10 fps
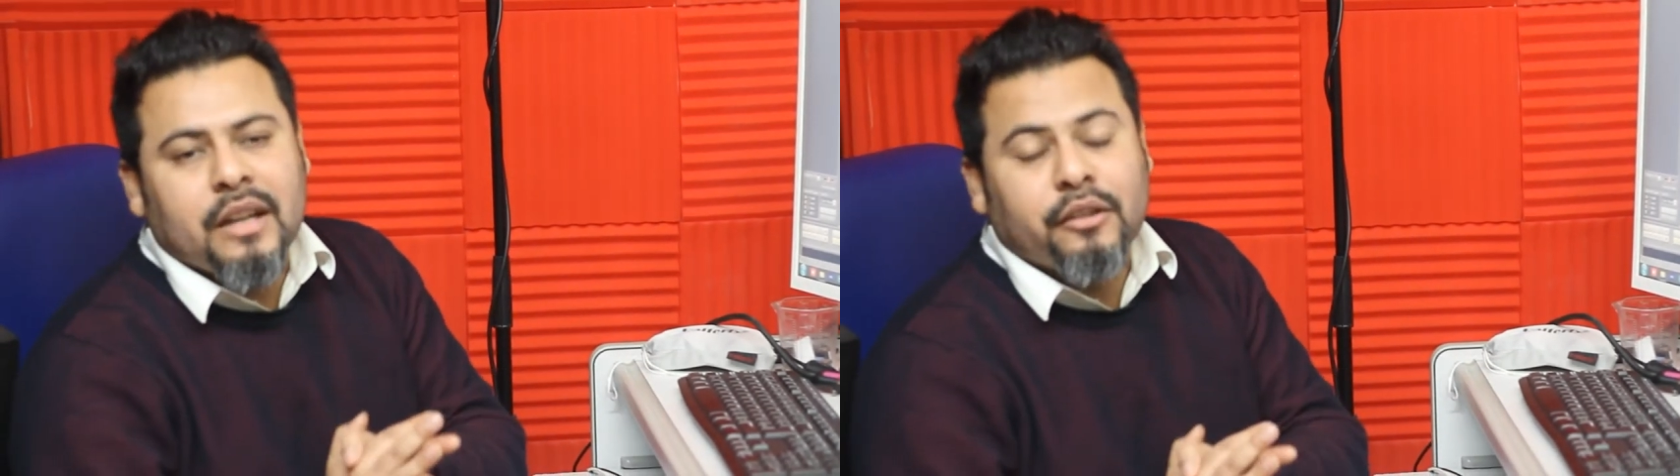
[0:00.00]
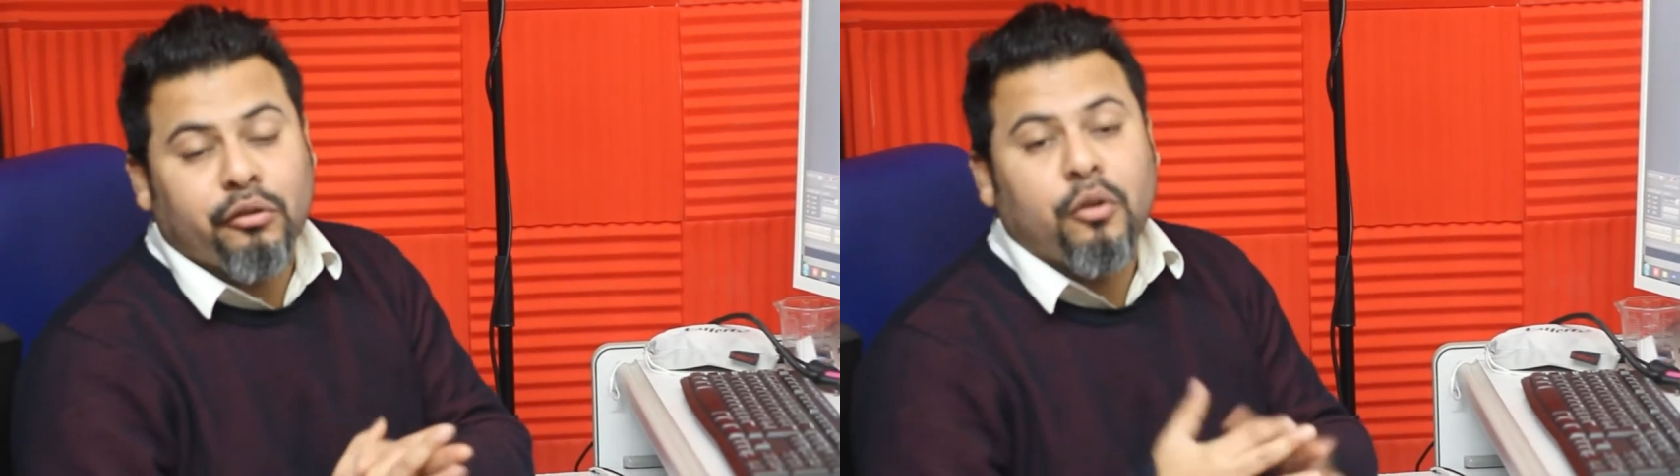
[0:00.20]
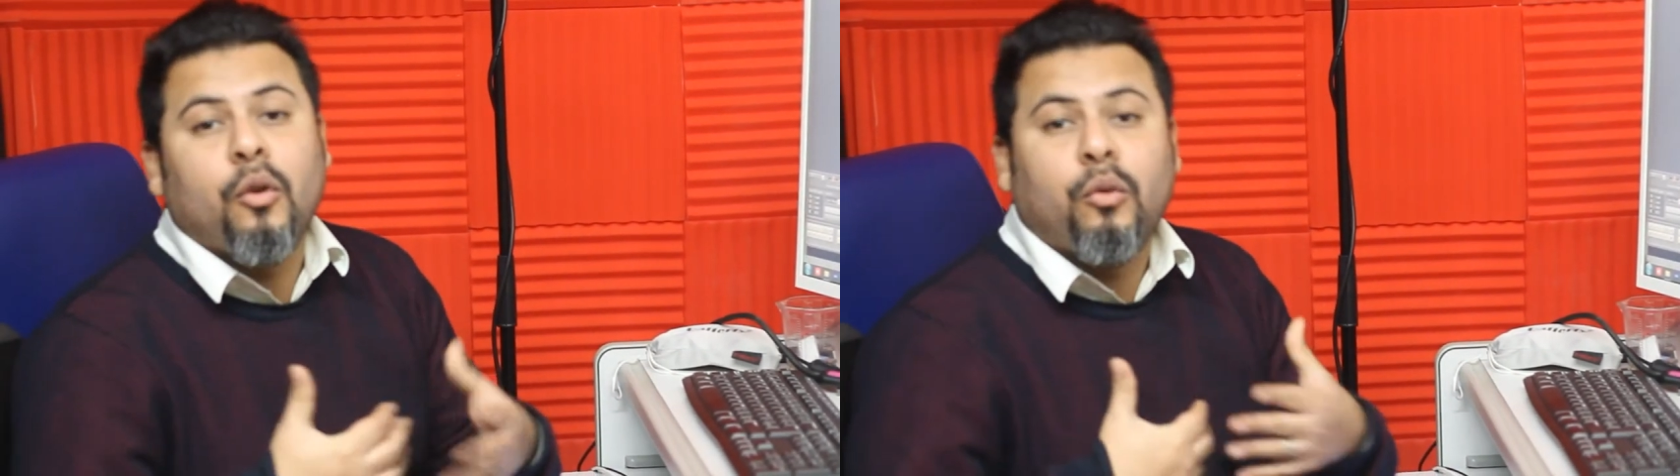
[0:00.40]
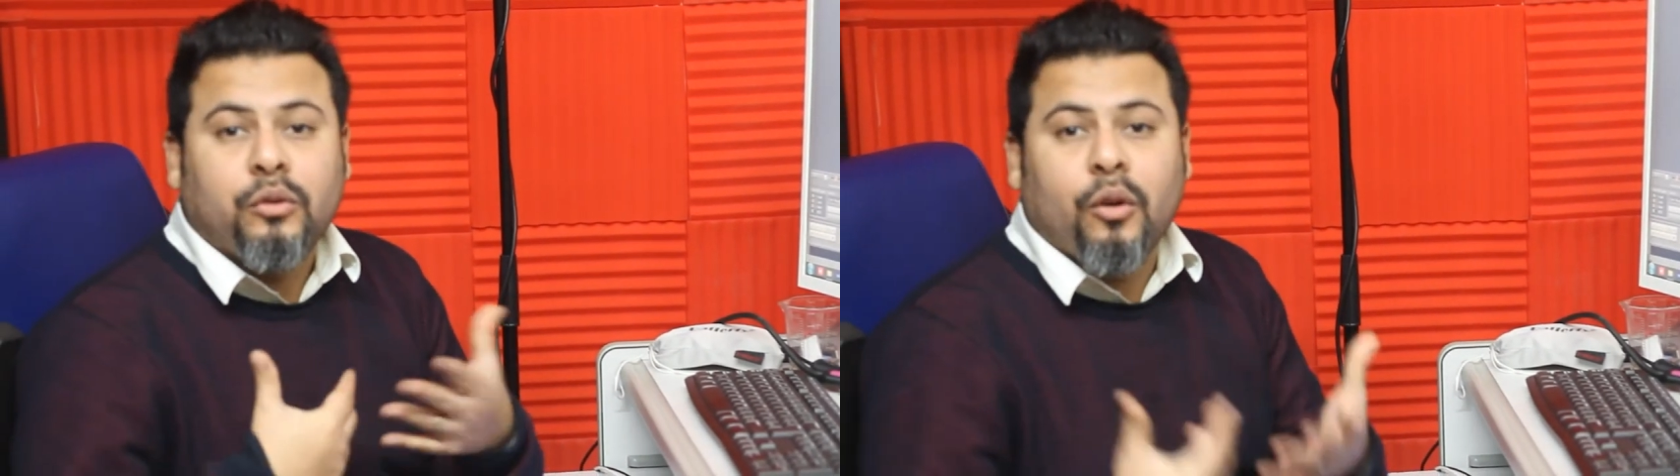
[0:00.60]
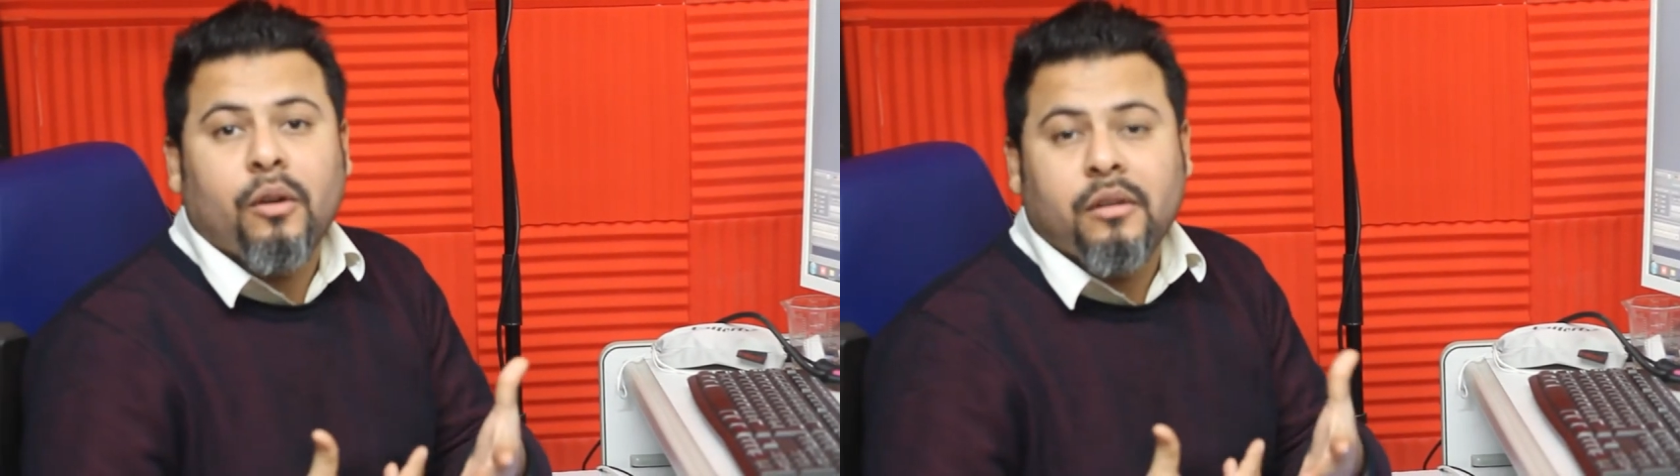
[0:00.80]
soy
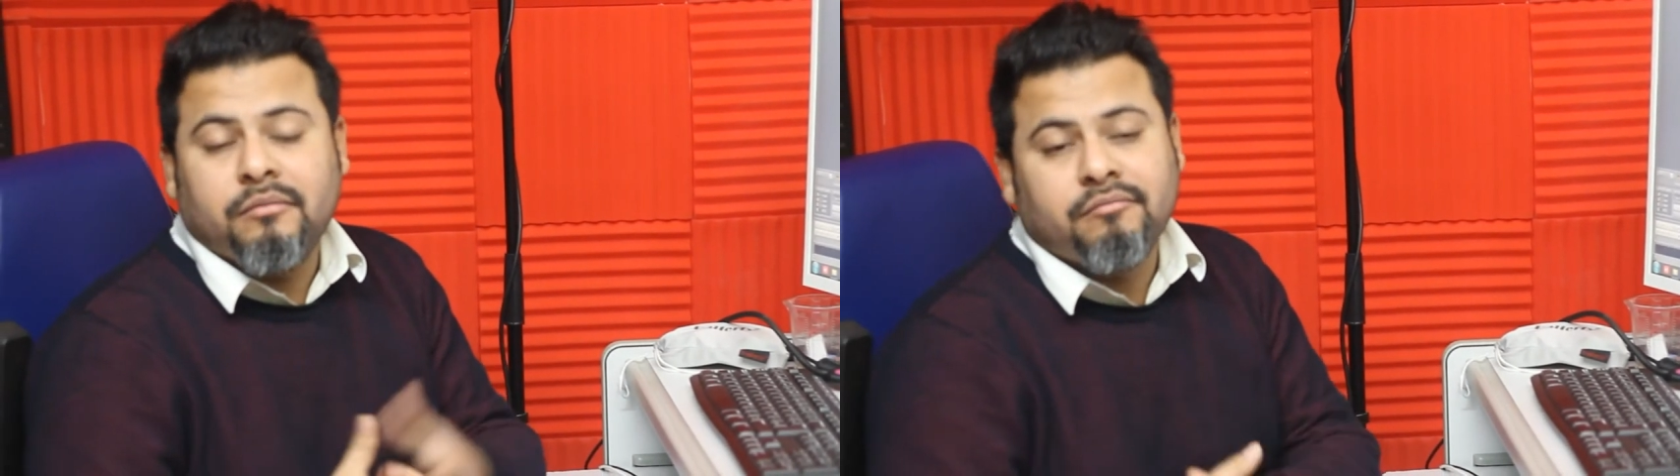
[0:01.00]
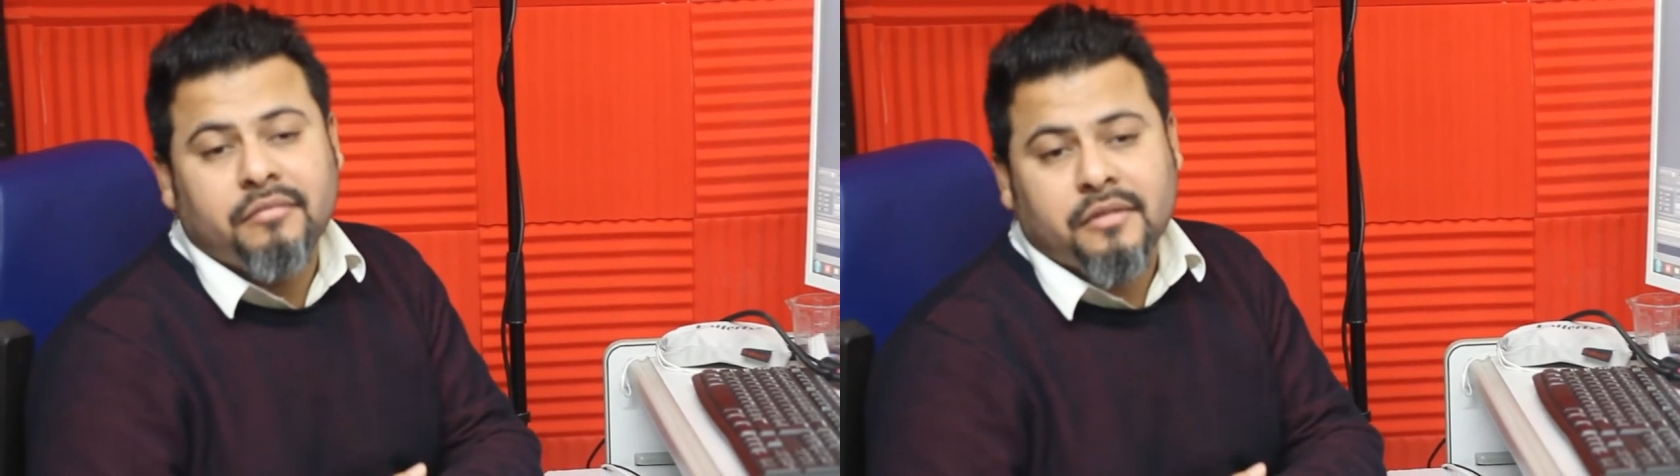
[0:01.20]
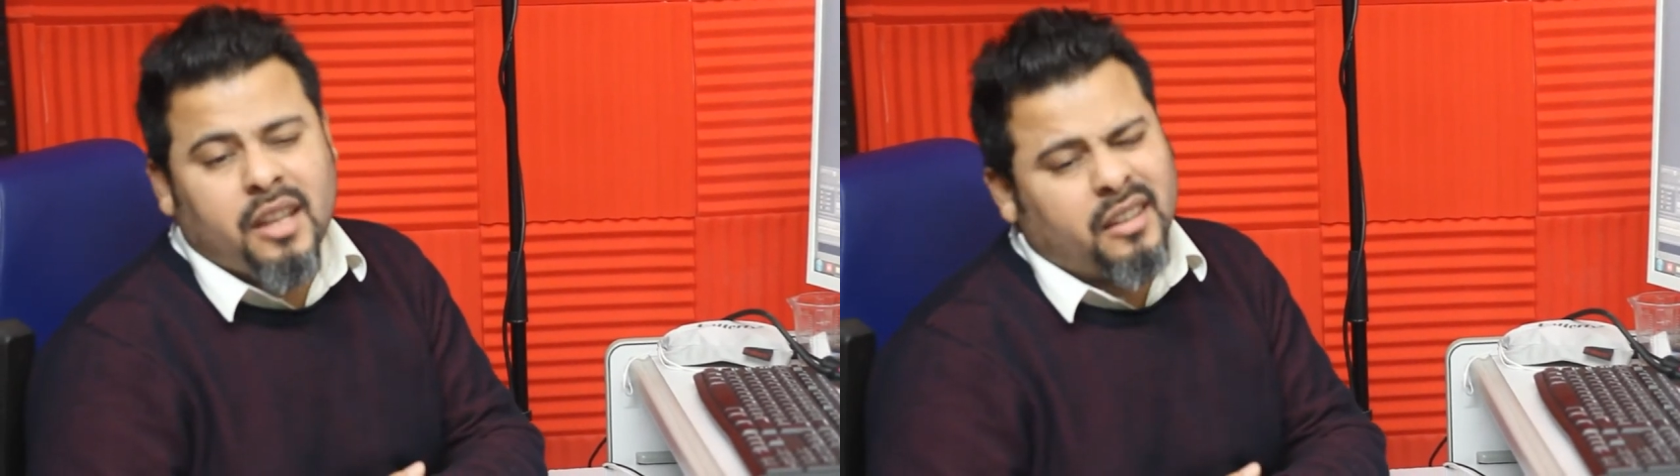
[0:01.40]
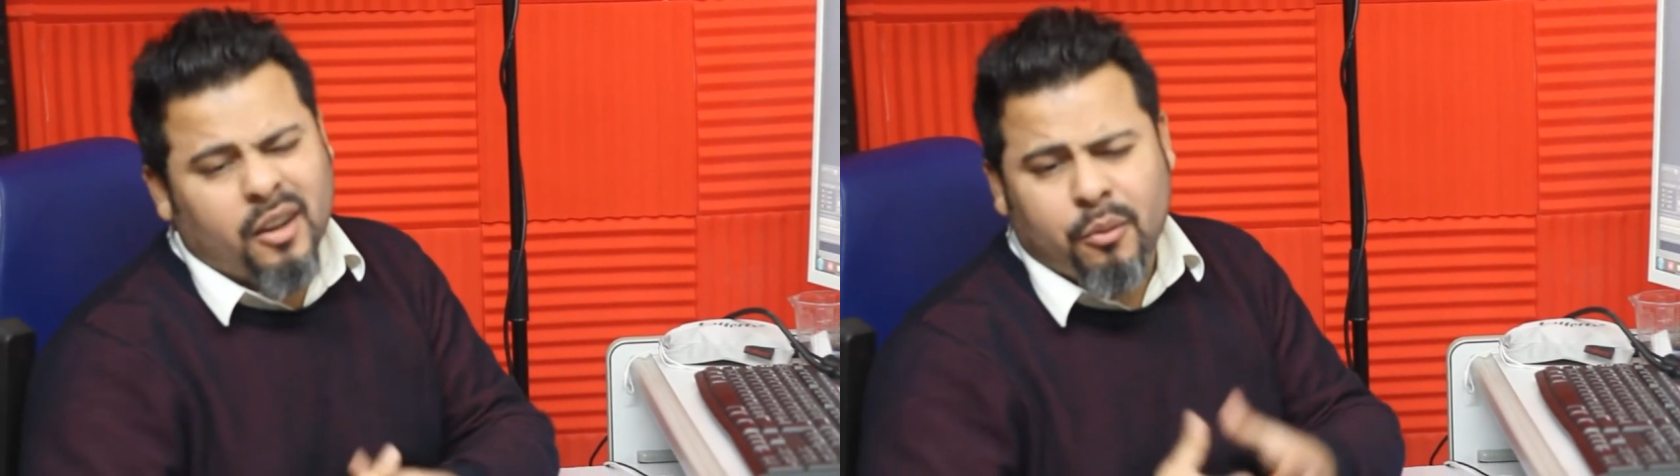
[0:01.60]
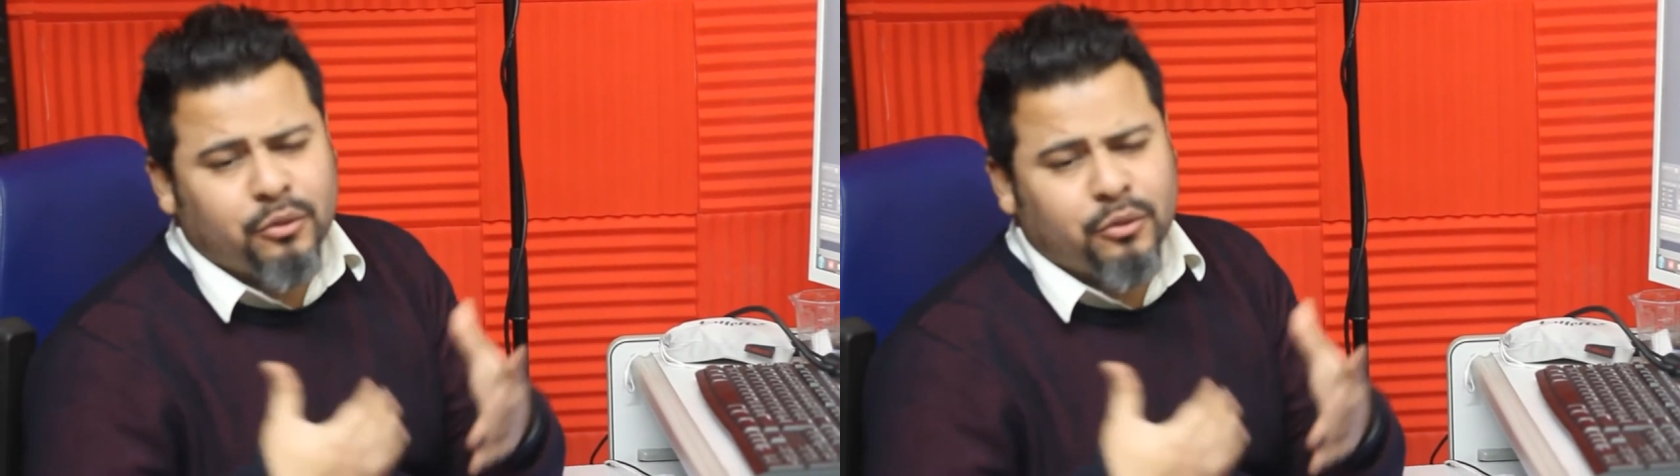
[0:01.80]
locutor, ya tengo